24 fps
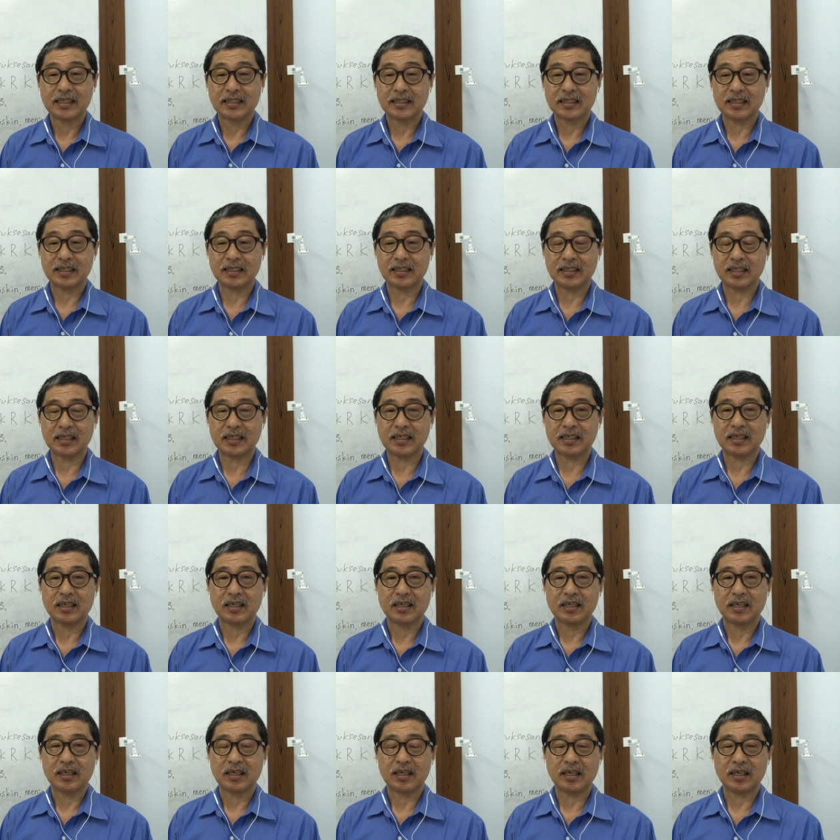Jadi
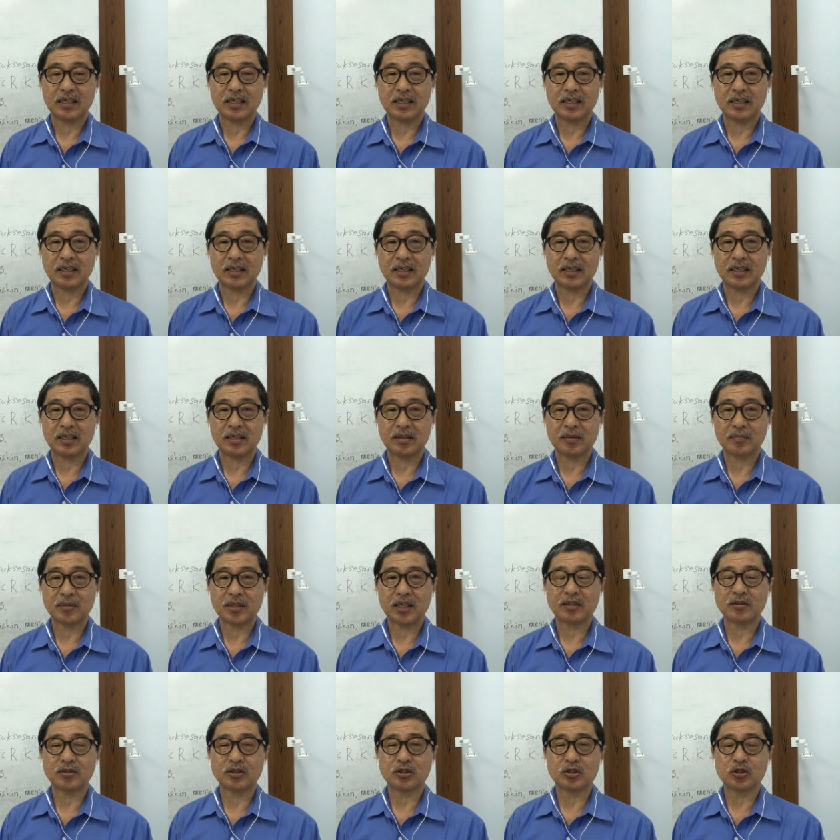eh,
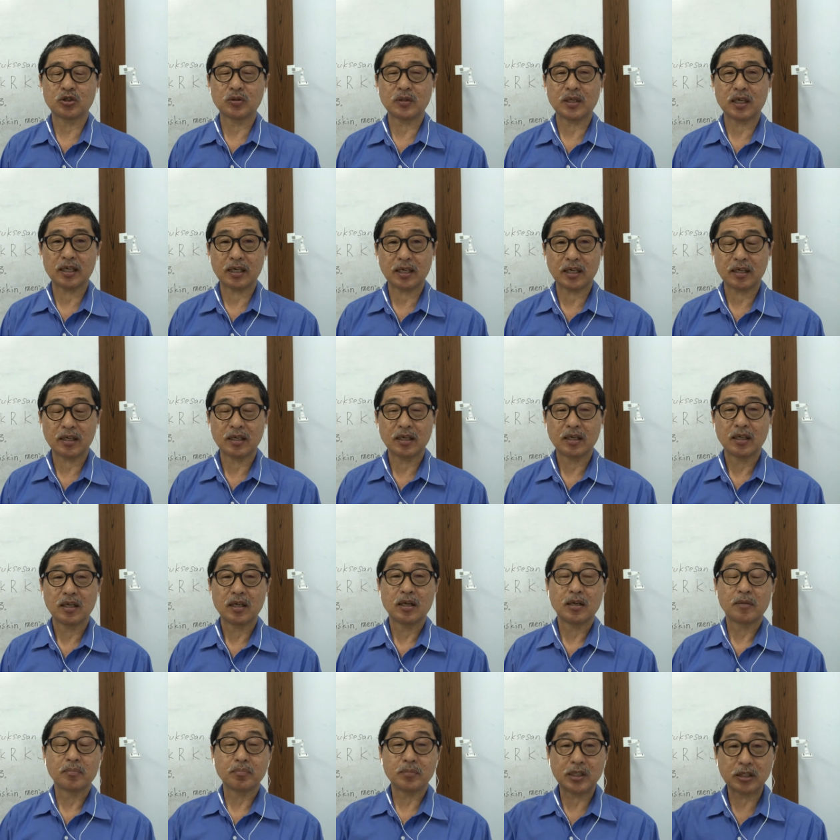yang juga ya
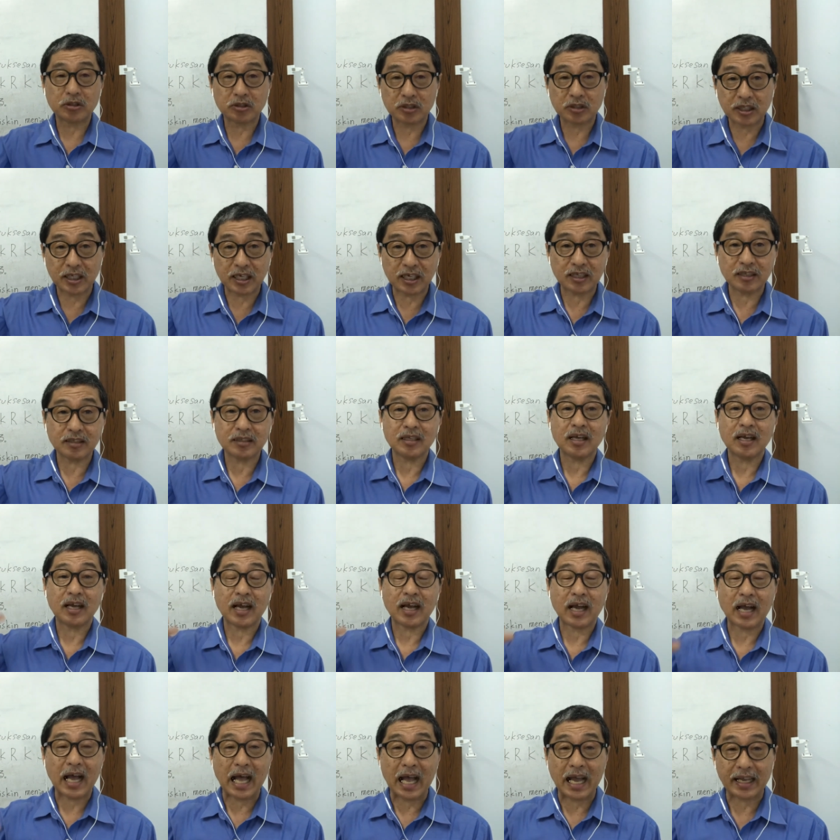miskin,
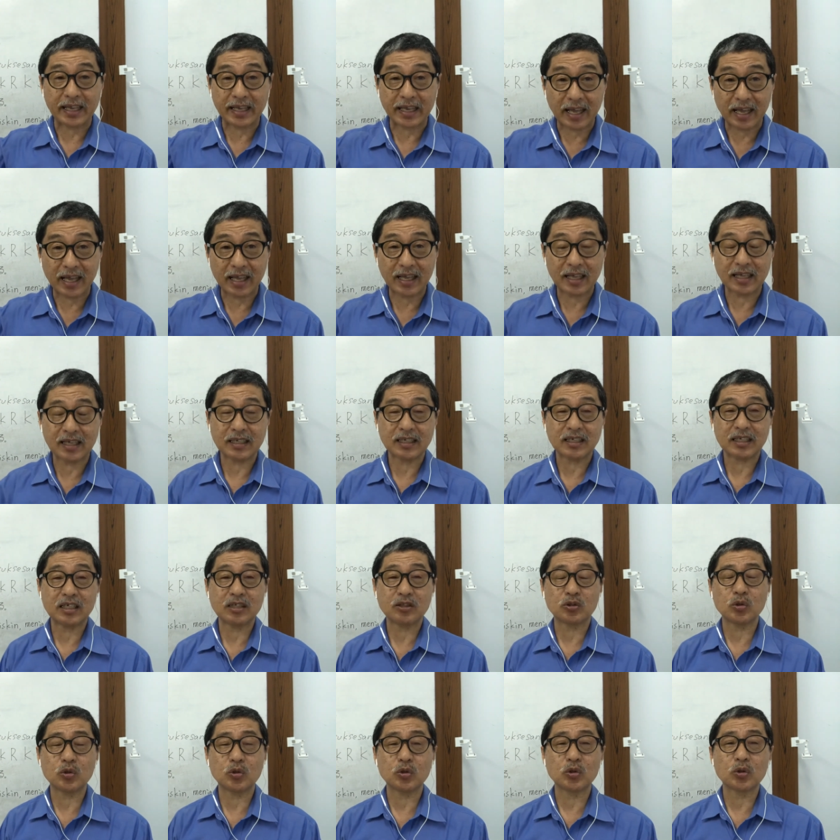kaya
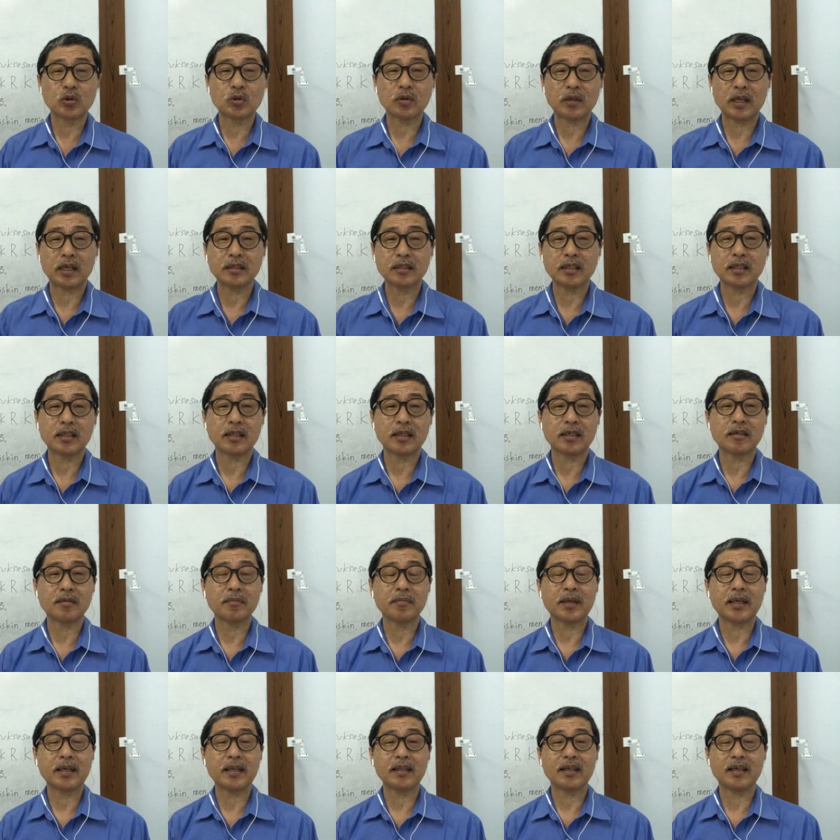itu ukurannya dari
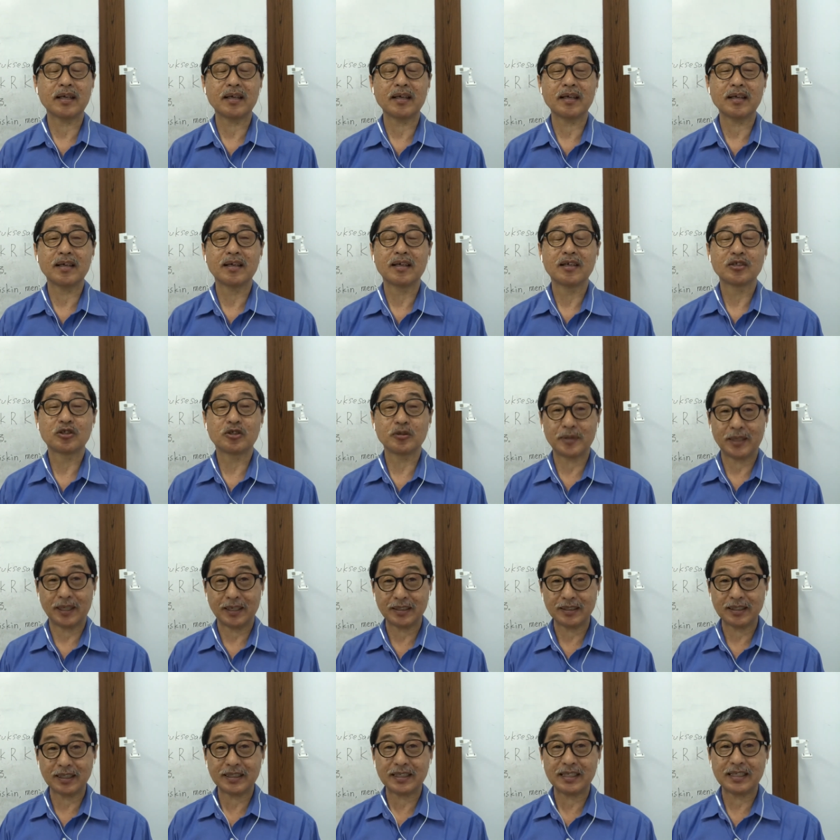mana?
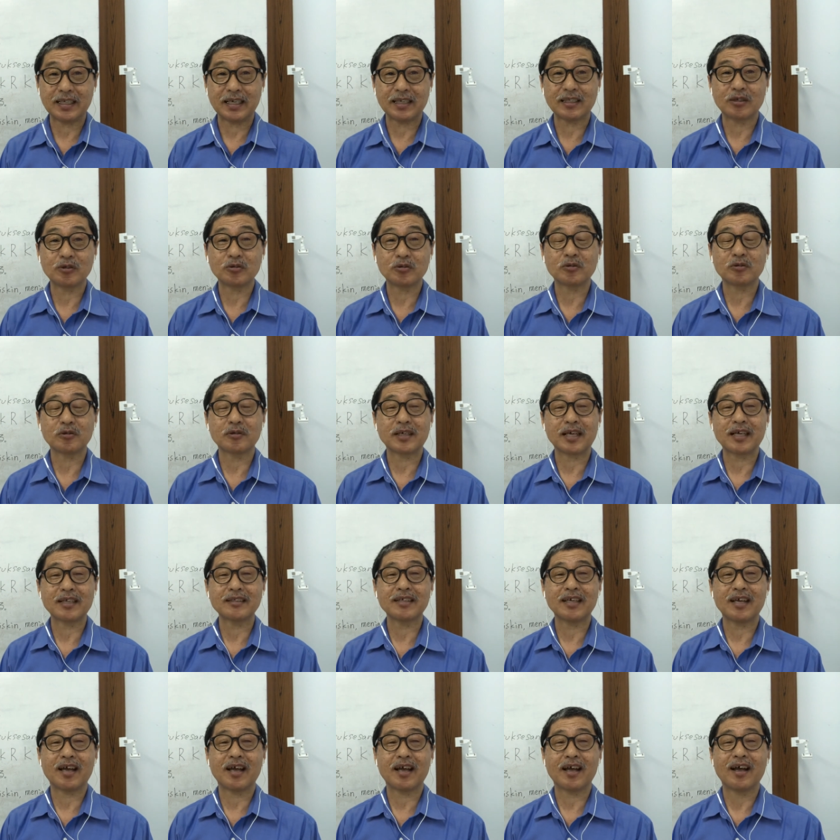Sebenarnya tidak ada
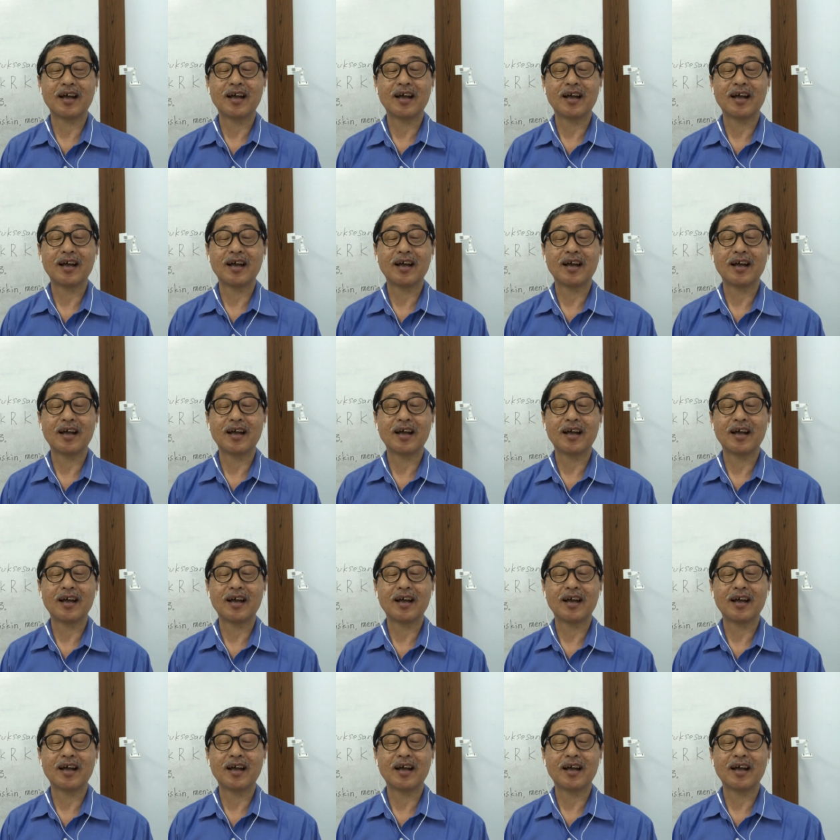ukurannya.